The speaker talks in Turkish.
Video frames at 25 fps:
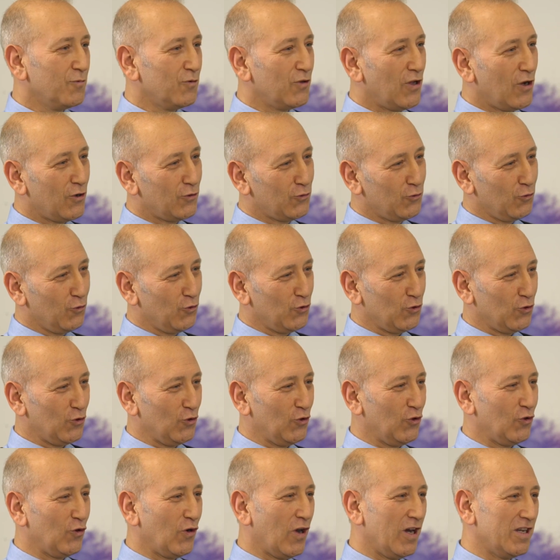bunlar
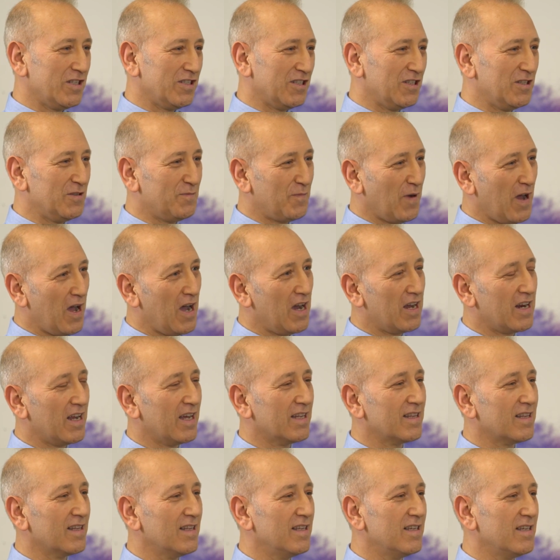turşulu, acılı,
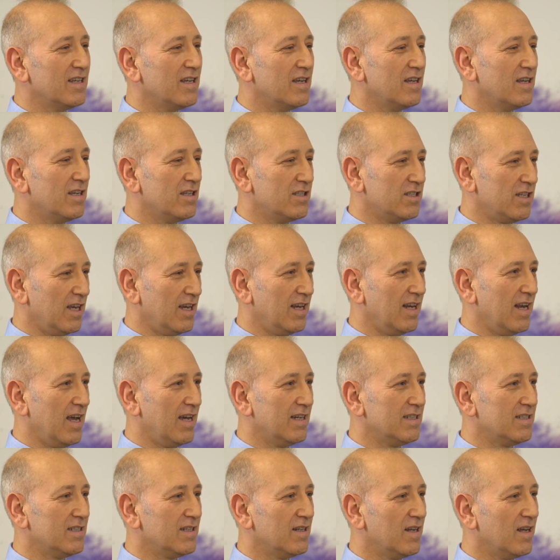baharatlı
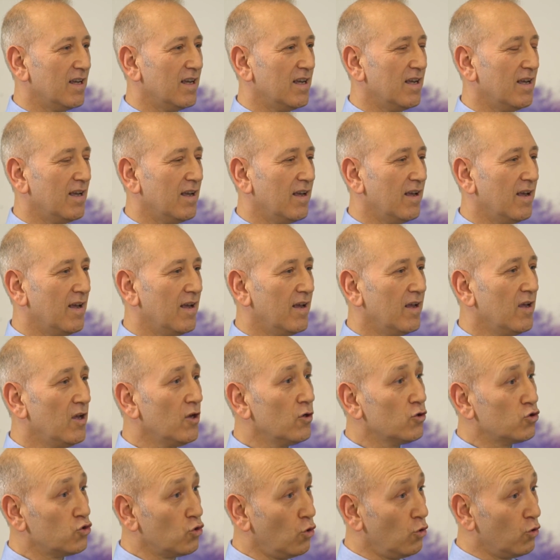şeyler. Ee,
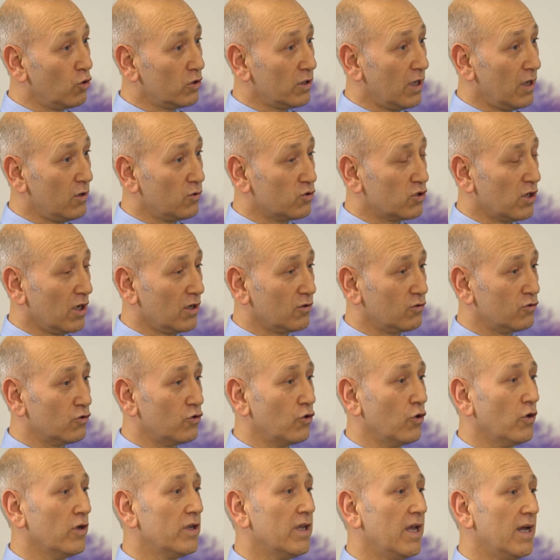soğuktan uzak
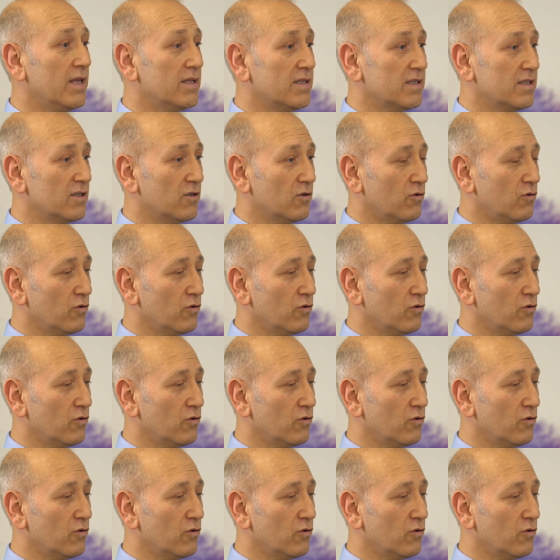duruyor, kendisini